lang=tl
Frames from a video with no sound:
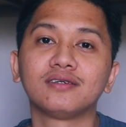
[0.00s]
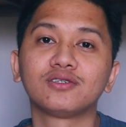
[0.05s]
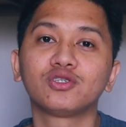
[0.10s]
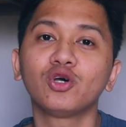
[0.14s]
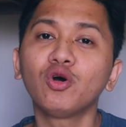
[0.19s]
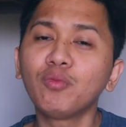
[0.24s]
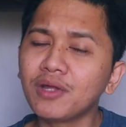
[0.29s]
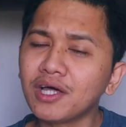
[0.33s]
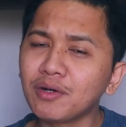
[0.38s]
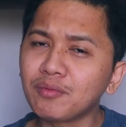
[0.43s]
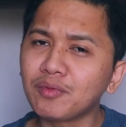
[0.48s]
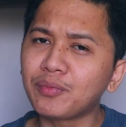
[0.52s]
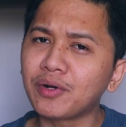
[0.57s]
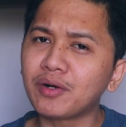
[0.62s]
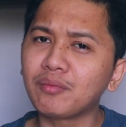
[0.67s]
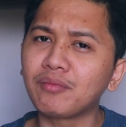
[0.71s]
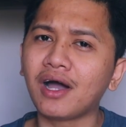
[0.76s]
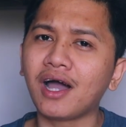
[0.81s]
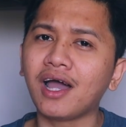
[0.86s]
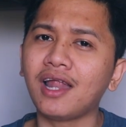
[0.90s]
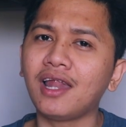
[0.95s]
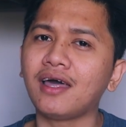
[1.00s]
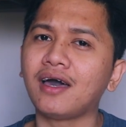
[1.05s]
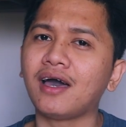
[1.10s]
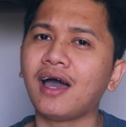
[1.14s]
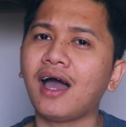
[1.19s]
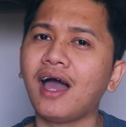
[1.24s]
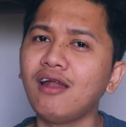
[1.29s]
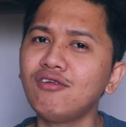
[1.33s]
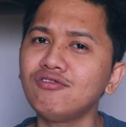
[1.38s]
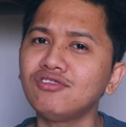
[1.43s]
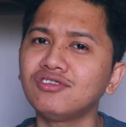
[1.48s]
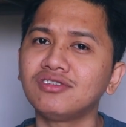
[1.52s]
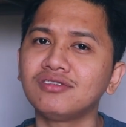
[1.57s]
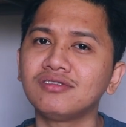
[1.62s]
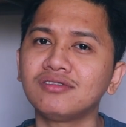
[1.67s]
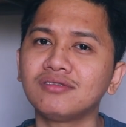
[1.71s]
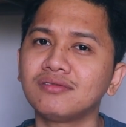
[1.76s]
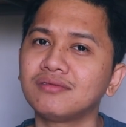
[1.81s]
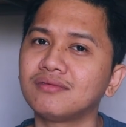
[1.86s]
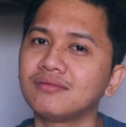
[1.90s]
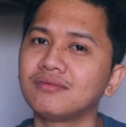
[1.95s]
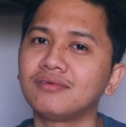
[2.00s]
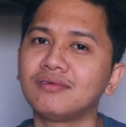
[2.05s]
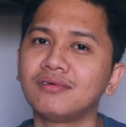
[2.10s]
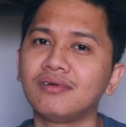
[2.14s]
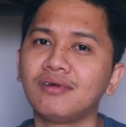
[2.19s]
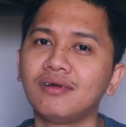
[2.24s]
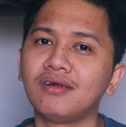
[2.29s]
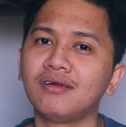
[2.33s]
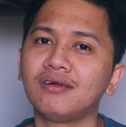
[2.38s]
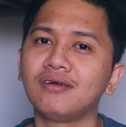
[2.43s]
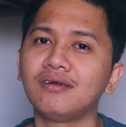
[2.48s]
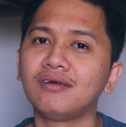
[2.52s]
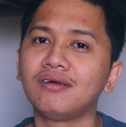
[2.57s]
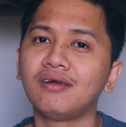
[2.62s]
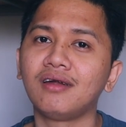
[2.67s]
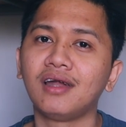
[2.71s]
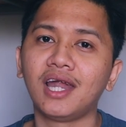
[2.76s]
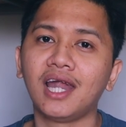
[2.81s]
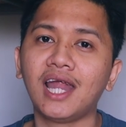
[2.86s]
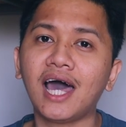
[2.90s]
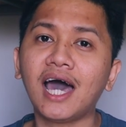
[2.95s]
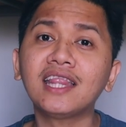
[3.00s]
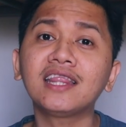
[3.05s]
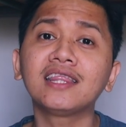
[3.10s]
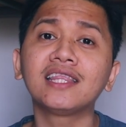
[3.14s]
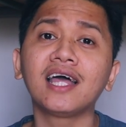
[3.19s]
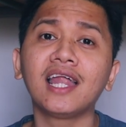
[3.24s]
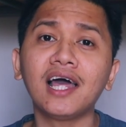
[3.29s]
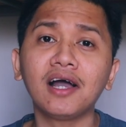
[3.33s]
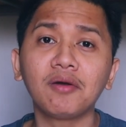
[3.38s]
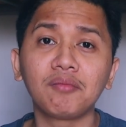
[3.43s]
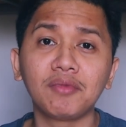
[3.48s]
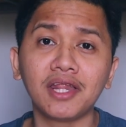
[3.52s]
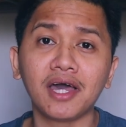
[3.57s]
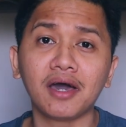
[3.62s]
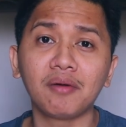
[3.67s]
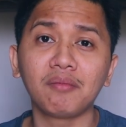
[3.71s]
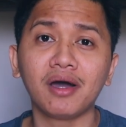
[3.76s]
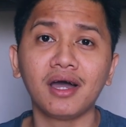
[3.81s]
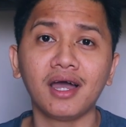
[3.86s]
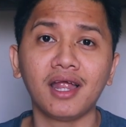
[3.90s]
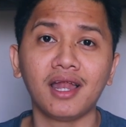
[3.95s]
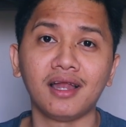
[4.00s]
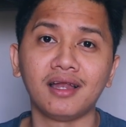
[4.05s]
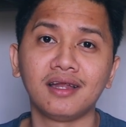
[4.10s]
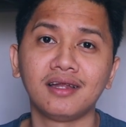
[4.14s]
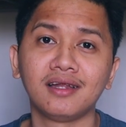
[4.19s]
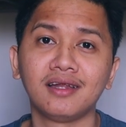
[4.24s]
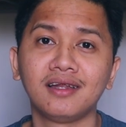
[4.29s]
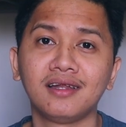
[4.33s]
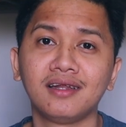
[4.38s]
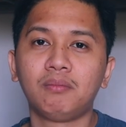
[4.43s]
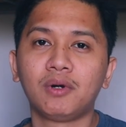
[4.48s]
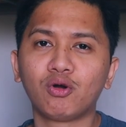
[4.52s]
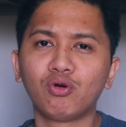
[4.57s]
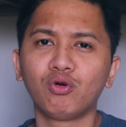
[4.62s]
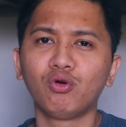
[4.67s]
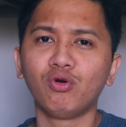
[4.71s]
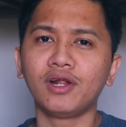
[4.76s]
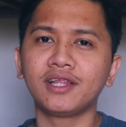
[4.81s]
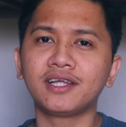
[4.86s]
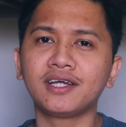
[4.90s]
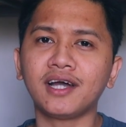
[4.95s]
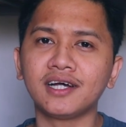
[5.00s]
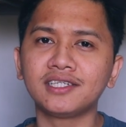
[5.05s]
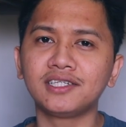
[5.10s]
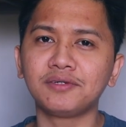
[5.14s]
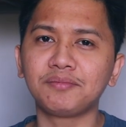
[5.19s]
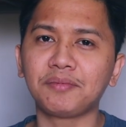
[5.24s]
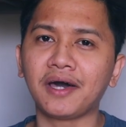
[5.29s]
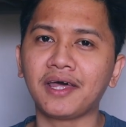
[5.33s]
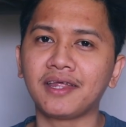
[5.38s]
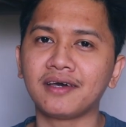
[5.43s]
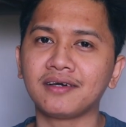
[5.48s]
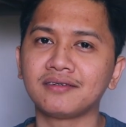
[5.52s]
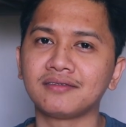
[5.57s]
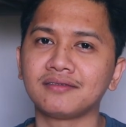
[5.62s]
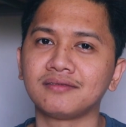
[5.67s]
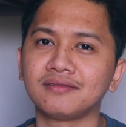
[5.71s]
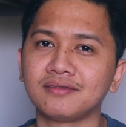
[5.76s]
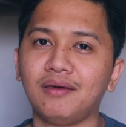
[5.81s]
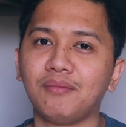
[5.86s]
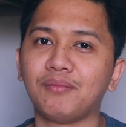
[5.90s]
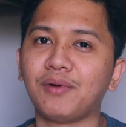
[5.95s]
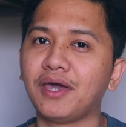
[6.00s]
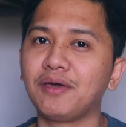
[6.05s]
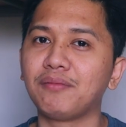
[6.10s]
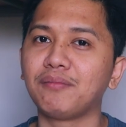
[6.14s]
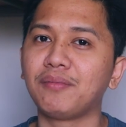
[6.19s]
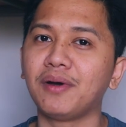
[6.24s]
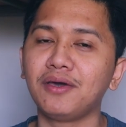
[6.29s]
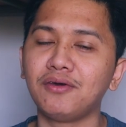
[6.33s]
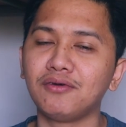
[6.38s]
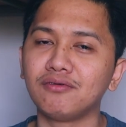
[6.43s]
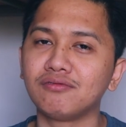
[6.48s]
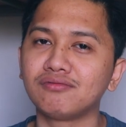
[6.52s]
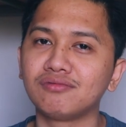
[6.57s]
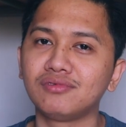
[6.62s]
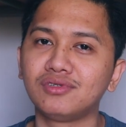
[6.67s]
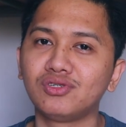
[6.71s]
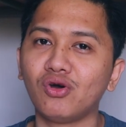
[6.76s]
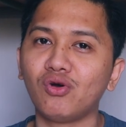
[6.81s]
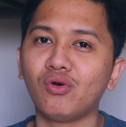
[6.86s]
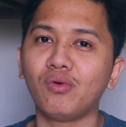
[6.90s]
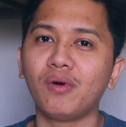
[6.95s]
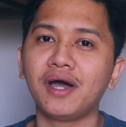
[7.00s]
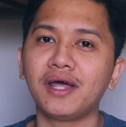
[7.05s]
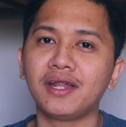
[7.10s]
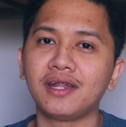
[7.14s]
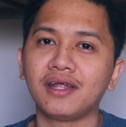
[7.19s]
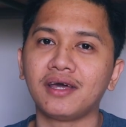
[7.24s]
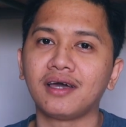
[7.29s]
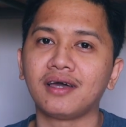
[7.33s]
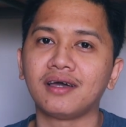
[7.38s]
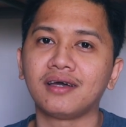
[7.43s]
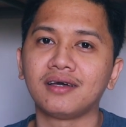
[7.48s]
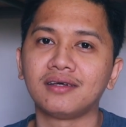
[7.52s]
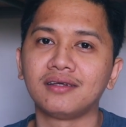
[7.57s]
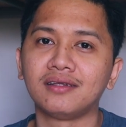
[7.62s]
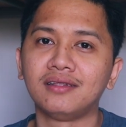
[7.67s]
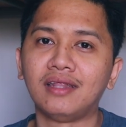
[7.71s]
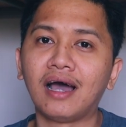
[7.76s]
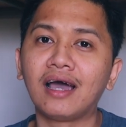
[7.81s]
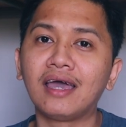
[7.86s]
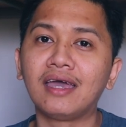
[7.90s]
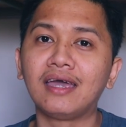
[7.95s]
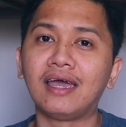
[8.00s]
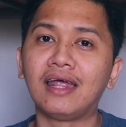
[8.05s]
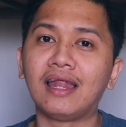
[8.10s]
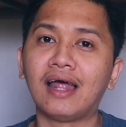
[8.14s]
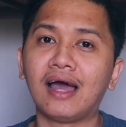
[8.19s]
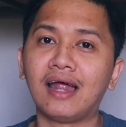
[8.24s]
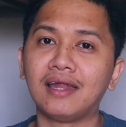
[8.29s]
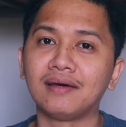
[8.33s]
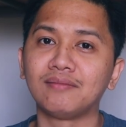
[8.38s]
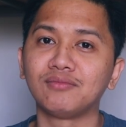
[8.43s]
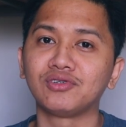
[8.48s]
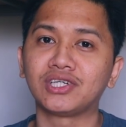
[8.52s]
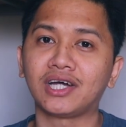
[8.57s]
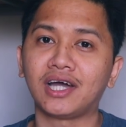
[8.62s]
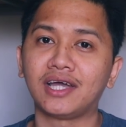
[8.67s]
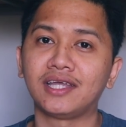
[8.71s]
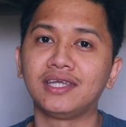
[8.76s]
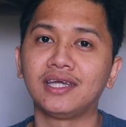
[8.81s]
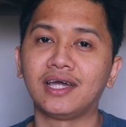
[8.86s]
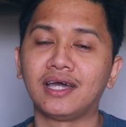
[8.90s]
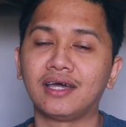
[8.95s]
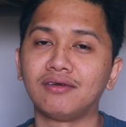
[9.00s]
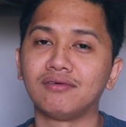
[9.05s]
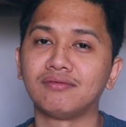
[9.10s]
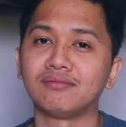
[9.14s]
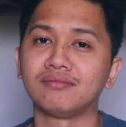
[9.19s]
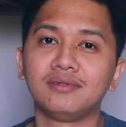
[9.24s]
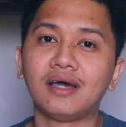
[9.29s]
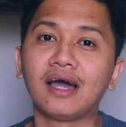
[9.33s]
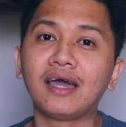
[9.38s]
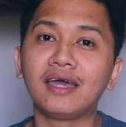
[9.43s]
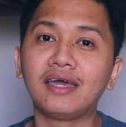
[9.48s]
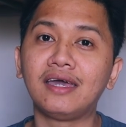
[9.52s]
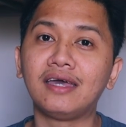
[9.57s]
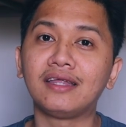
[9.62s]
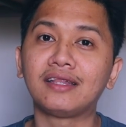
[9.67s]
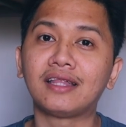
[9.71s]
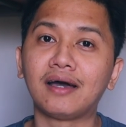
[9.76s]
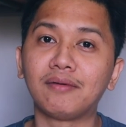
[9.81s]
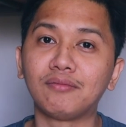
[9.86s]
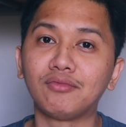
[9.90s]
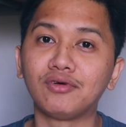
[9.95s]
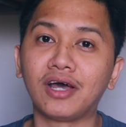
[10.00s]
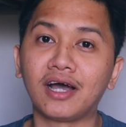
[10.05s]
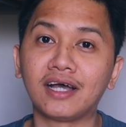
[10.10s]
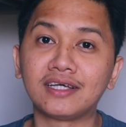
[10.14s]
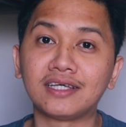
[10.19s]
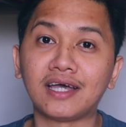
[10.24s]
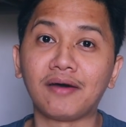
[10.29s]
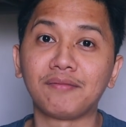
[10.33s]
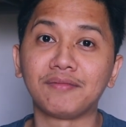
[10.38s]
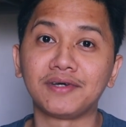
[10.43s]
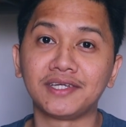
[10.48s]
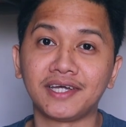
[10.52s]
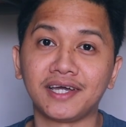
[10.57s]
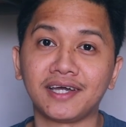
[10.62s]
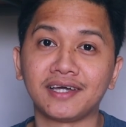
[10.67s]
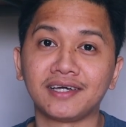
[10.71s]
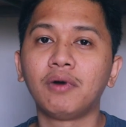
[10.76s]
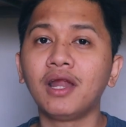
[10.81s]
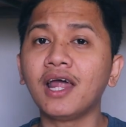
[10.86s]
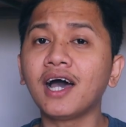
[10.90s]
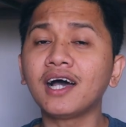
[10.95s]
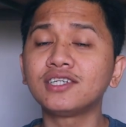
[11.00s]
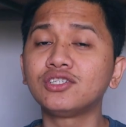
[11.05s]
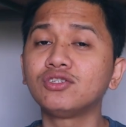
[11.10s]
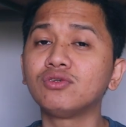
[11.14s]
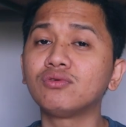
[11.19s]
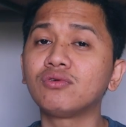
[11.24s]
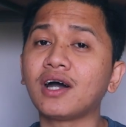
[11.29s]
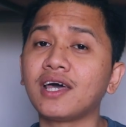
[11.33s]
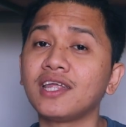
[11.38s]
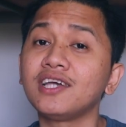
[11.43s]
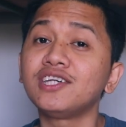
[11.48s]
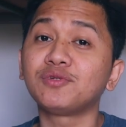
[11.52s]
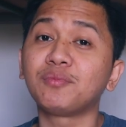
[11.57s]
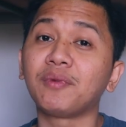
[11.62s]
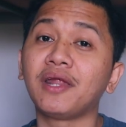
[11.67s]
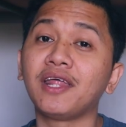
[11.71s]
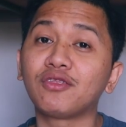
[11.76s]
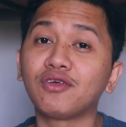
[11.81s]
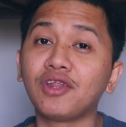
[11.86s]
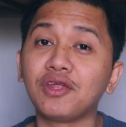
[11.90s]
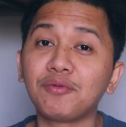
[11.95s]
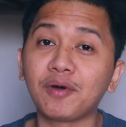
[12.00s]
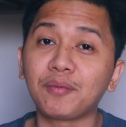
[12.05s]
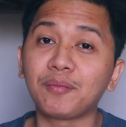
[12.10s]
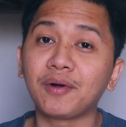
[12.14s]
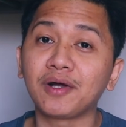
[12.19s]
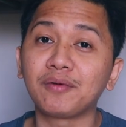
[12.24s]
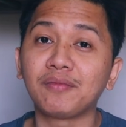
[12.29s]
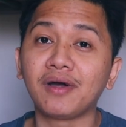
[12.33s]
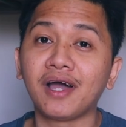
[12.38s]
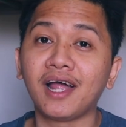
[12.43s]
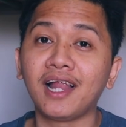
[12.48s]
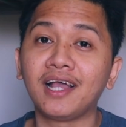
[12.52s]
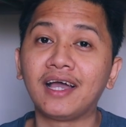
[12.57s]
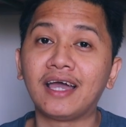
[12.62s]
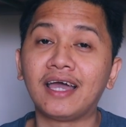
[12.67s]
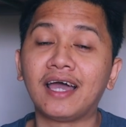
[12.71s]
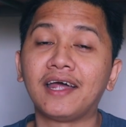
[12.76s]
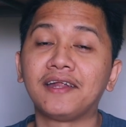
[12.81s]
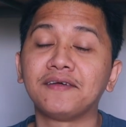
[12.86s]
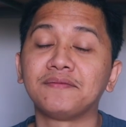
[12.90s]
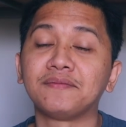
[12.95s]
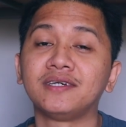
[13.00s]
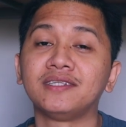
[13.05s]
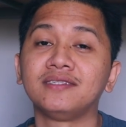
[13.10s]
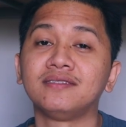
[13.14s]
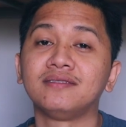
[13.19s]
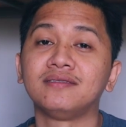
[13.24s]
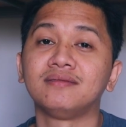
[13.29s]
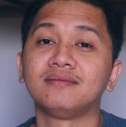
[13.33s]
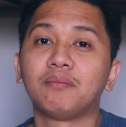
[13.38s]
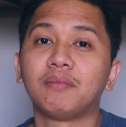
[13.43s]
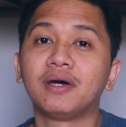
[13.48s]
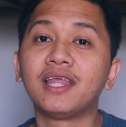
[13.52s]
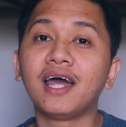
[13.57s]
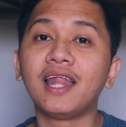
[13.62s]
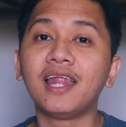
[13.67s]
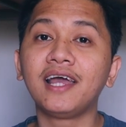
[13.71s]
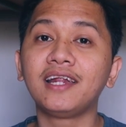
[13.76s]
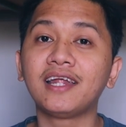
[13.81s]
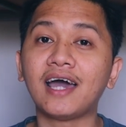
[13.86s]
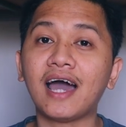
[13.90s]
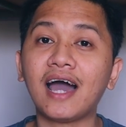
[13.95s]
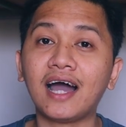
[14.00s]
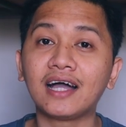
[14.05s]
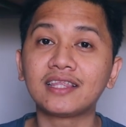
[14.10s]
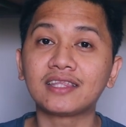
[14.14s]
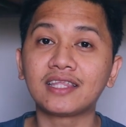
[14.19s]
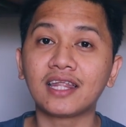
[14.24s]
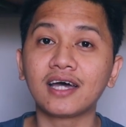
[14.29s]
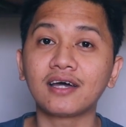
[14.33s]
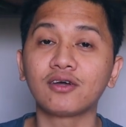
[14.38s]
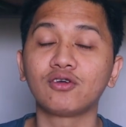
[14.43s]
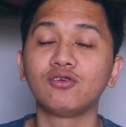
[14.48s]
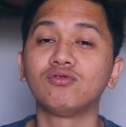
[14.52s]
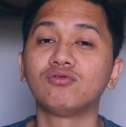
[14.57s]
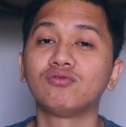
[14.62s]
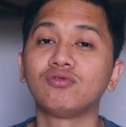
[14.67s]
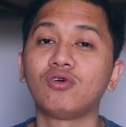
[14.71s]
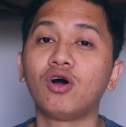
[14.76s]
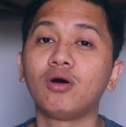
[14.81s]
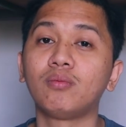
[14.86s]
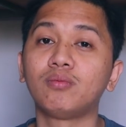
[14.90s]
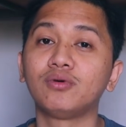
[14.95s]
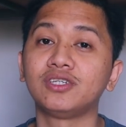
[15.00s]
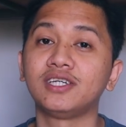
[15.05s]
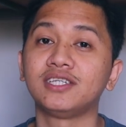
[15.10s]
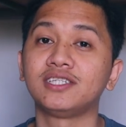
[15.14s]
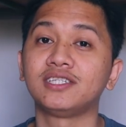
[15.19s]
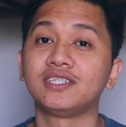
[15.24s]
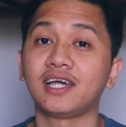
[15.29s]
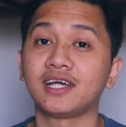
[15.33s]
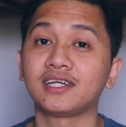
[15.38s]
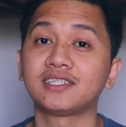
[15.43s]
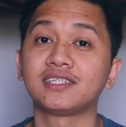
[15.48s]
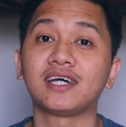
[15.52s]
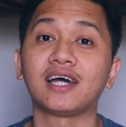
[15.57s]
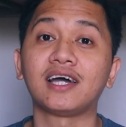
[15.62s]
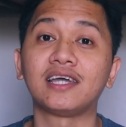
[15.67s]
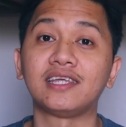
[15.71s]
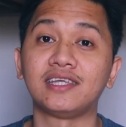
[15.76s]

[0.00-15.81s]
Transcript: sobrang mapagmahal na halos lahat na lang minamahal. Magugulat ka kasi parang iba-iba yung jowa na nakikilala mo sa kanya, yung nakikita mo nakasama niya. Malakas yung charisma nito ni mapagmahal kaya naman madaling na-attract yung opposite sex sa